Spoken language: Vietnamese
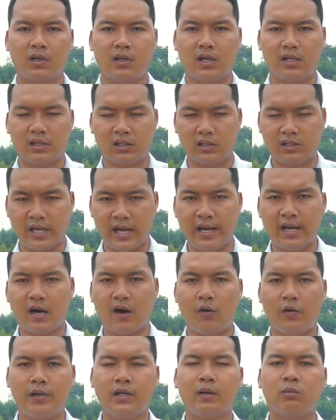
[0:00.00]
rồi có thể
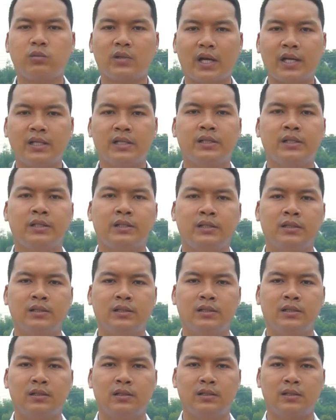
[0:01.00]
hỏi thông tin
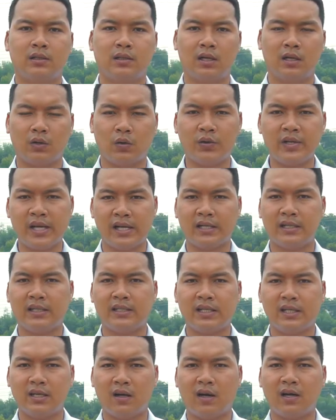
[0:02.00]
của Nhân ở
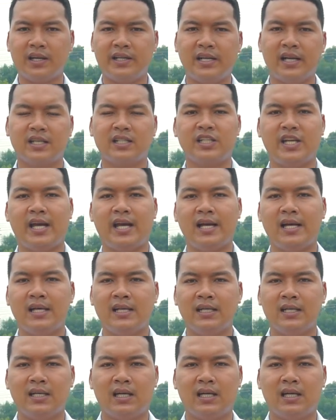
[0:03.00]
trên đó thì Nhân sẽ